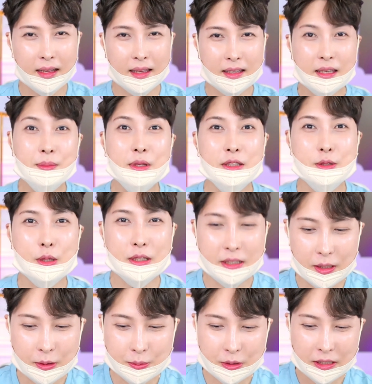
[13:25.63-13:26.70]
예, 김기수의
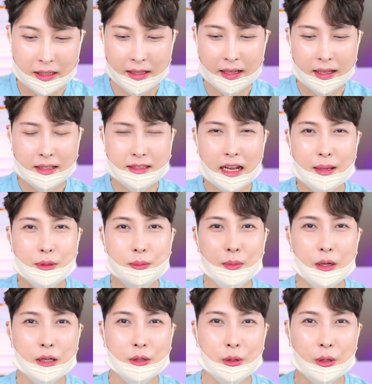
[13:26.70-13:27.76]
실험실 짧은
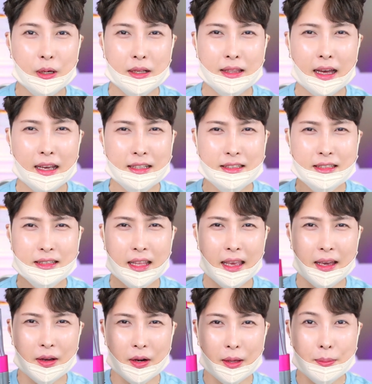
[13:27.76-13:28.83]
머리도 다이슨
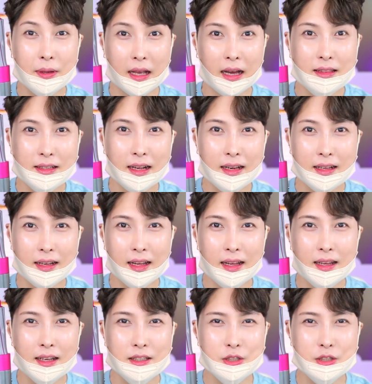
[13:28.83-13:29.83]
에어랩 가능할까?